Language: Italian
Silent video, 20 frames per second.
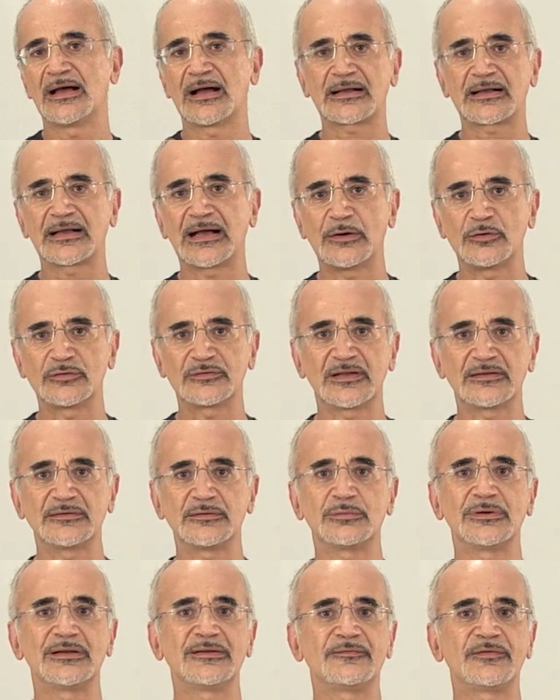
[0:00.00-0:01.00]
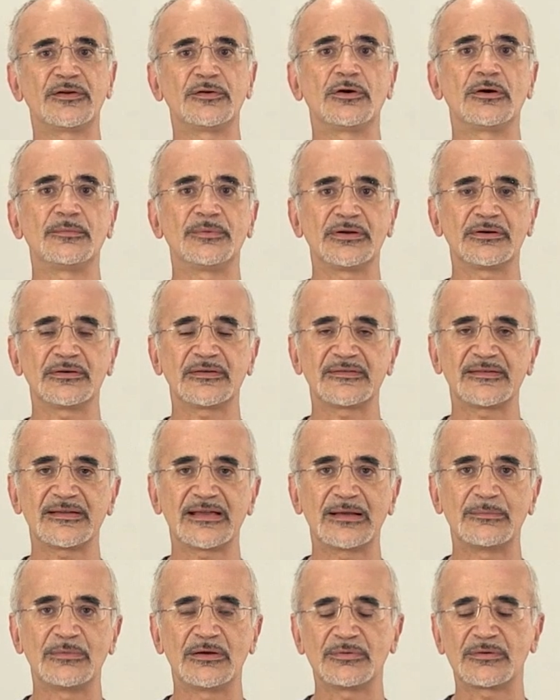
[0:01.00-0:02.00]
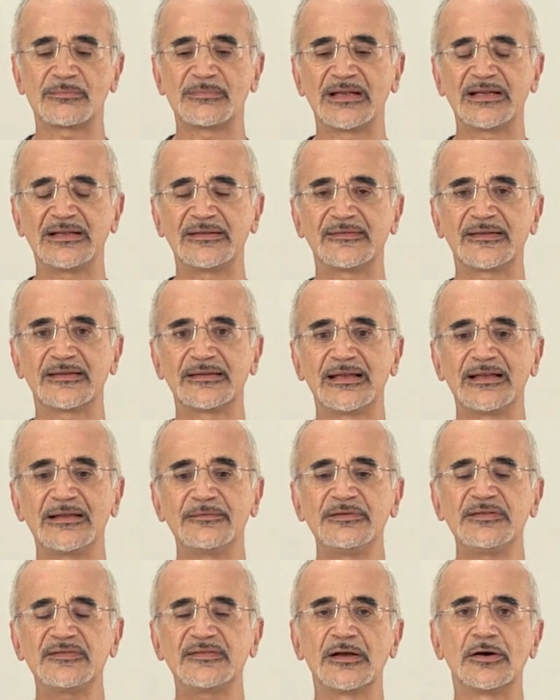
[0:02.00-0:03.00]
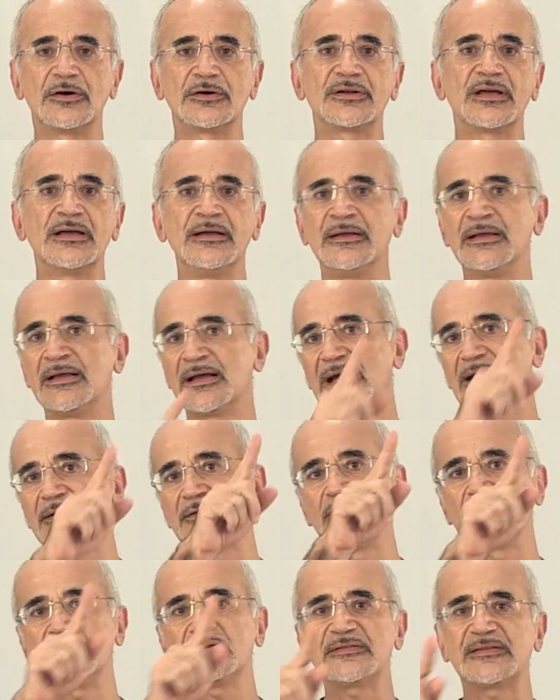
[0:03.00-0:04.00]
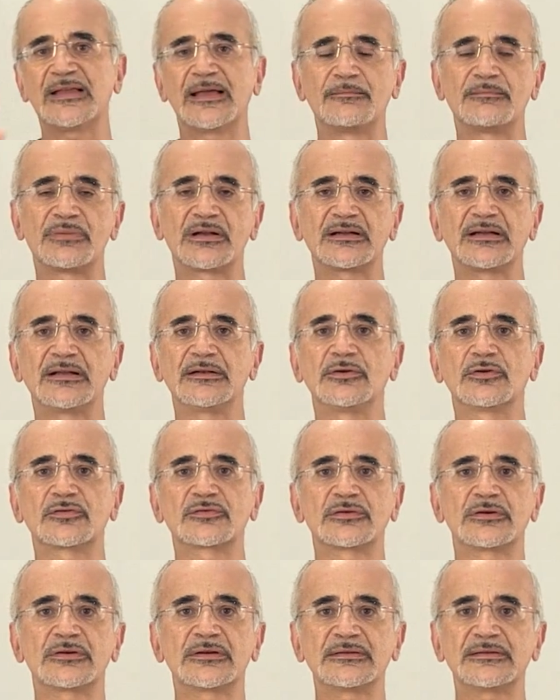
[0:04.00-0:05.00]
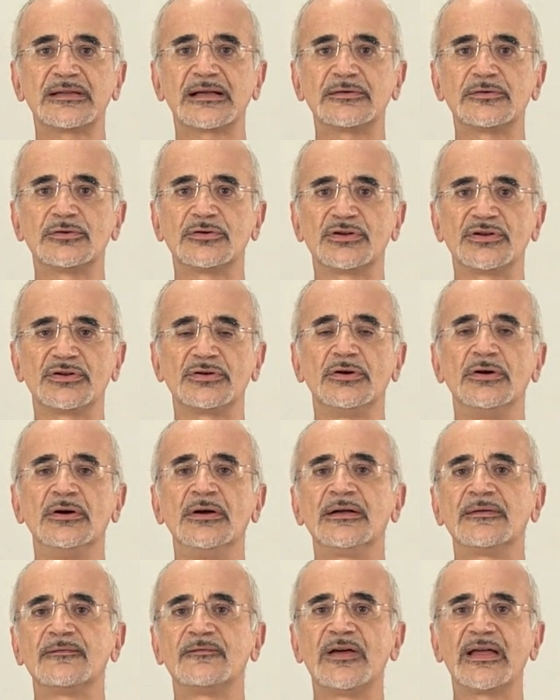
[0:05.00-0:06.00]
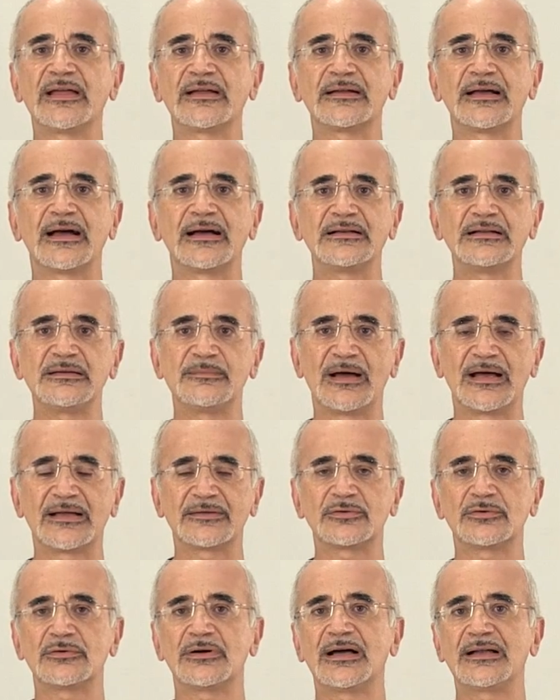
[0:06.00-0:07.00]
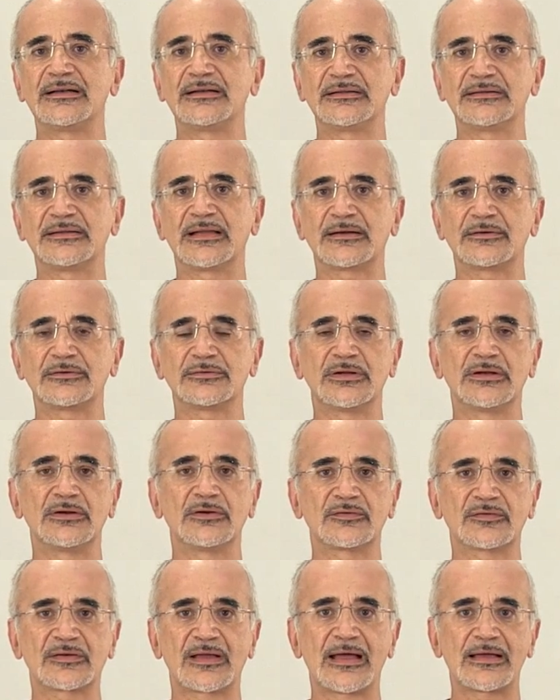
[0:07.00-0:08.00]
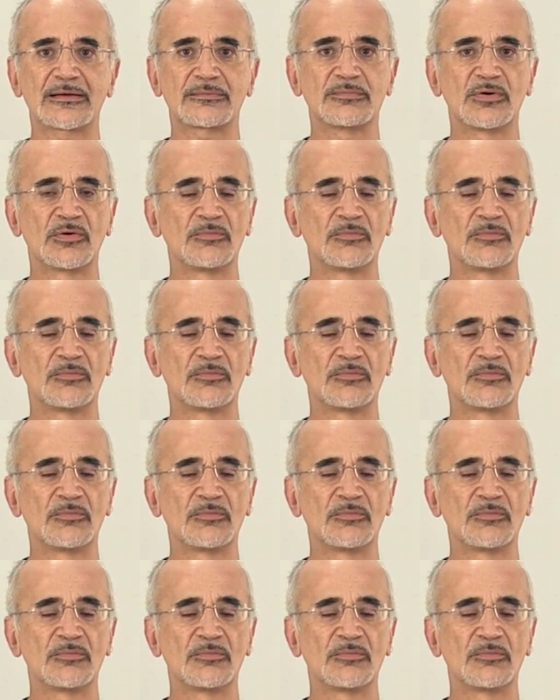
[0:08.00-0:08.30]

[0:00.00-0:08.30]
a causa di quel fenomeno che si chiama permanenza della visione, a noi sembra che il nostro rettangolino venga animato all'interno dello schermo.